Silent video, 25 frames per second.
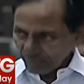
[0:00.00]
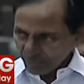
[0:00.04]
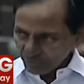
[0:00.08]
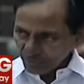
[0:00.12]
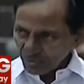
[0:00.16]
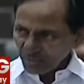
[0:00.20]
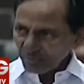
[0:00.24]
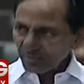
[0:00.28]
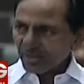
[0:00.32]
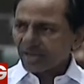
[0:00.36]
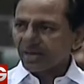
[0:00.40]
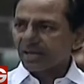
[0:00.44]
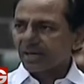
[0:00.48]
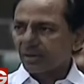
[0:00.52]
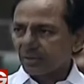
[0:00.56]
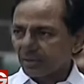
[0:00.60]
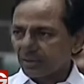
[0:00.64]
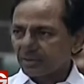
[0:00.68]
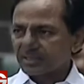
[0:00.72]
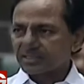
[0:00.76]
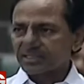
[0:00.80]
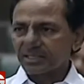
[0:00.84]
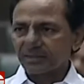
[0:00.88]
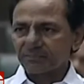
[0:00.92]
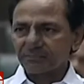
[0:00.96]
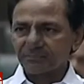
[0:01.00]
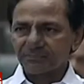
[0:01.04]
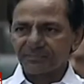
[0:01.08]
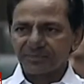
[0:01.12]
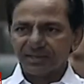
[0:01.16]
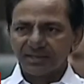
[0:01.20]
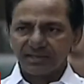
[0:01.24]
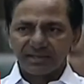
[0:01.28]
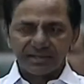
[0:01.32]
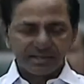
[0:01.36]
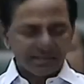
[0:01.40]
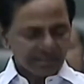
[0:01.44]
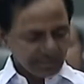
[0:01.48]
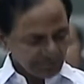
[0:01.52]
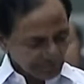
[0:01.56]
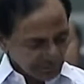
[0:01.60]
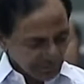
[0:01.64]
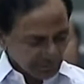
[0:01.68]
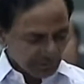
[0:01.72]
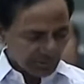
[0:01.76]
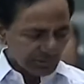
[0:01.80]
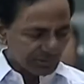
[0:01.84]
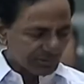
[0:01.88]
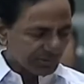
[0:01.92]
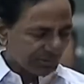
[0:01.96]
తప్పకుండా వాళ్ళని గౌరవిస్తాం
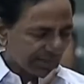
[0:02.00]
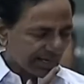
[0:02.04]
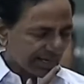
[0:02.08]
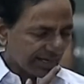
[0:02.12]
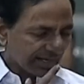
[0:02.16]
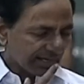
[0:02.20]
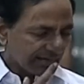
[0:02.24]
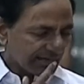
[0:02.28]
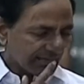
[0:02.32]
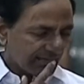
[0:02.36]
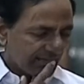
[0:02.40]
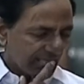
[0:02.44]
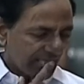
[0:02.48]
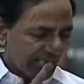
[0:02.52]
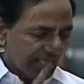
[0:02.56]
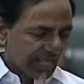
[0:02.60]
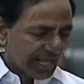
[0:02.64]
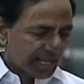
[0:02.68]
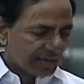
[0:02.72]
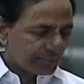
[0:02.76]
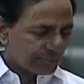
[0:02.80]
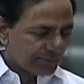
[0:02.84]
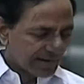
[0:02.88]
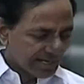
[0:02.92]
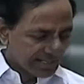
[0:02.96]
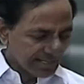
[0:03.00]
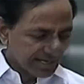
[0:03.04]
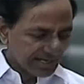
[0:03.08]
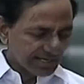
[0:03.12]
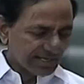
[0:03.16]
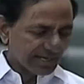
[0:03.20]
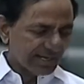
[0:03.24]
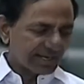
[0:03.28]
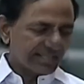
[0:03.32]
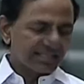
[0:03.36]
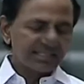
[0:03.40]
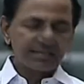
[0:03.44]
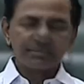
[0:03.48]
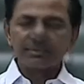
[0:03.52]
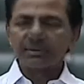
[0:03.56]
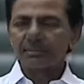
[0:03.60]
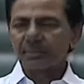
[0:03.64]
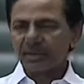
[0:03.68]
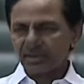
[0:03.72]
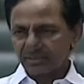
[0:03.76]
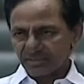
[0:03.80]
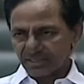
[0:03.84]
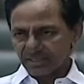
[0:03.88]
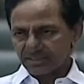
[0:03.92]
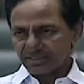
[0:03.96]
ఎవరి గురించి కూడా ఆ బాధ అక్కర్లేదని
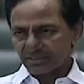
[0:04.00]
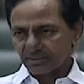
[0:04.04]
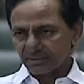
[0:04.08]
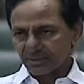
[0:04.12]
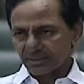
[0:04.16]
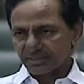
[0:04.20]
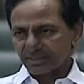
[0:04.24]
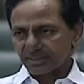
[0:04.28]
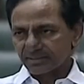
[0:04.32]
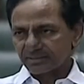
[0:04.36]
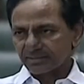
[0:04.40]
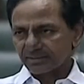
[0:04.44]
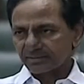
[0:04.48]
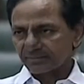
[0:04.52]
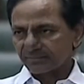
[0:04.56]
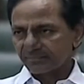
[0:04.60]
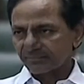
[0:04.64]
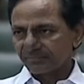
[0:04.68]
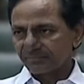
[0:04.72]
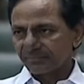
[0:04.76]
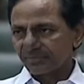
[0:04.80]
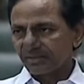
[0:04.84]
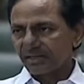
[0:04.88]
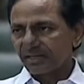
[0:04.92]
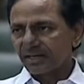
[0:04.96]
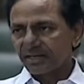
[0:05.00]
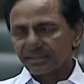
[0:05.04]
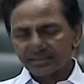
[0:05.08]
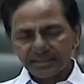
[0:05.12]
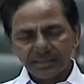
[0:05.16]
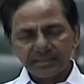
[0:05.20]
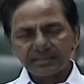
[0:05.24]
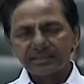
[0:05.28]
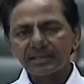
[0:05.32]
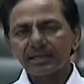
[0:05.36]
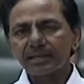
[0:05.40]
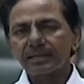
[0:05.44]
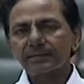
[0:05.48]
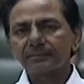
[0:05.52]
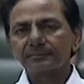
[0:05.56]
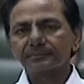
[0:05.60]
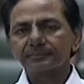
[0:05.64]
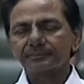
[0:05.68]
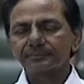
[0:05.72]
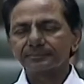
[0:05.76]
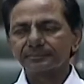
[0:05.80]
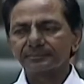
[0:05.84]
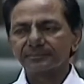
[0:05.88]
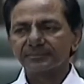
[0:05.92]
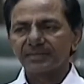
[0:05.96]
చెప్పి మనవి చేస్తా ఉన్నాం అధ్యక్ష అధ్యక్ష
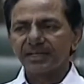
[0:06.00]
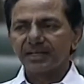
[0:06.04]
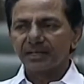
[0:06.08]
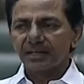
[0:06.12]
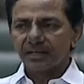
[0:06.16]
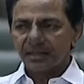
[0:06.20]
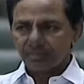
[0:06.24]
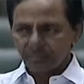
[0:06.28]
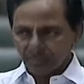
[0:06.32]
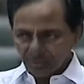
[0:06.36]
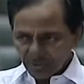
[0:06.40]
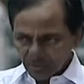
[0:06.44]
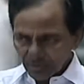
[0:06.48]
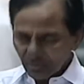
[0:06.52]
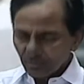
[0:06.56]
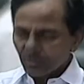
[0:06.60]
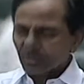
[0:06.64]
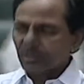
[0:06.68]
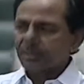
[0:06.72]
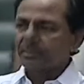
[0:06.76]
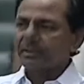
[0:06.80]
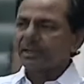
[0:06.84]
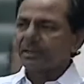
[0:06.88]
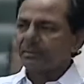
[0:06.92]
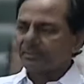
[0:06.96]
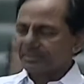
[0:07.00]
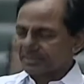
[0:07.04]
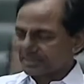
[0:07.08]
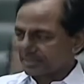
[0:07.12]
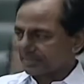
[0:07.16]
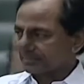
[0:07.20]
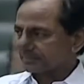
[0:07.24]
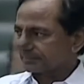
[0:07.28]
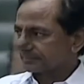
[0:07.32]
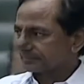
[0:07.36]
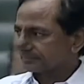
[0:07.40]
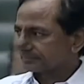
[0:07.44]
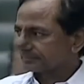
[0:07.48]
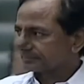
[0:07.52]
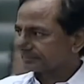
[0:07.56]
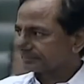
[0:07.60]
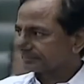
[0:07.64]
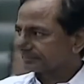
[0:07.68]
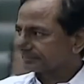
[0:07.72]
మరొక ముఖ్యమైన విషయం